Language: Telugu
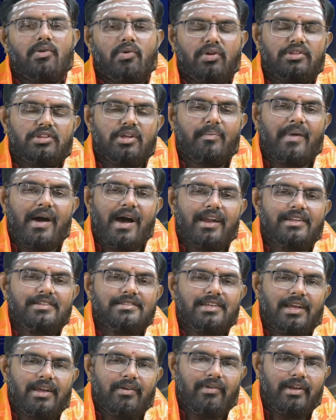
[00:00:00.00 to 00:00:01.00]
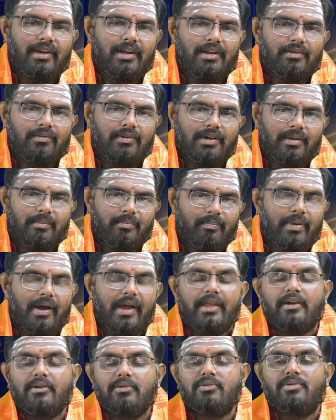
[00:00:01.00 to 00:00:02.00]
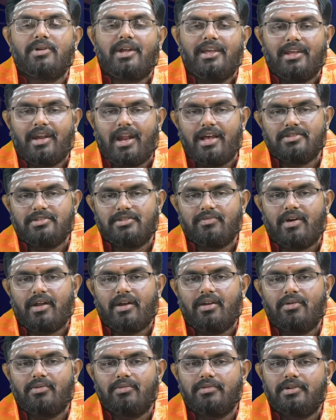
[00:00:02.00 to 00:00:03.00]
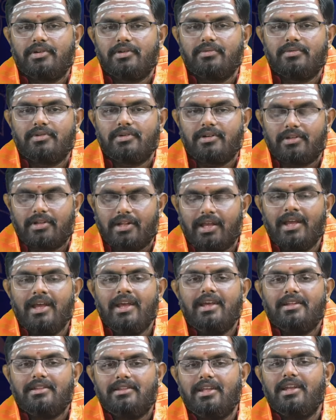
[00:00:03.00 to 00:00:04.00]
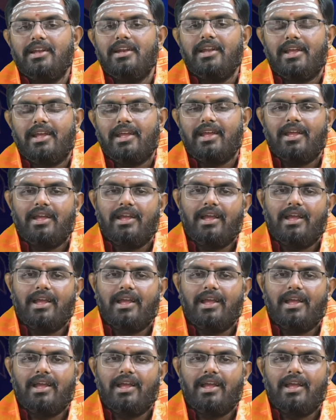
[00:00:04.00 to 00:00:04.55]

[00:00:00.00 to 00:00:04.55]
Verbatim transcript: కొంత మానసికమైనటువంటి భయం కూడా ఈ రాశివారిలో ఉంటూ ఉంటుంది దీన్ని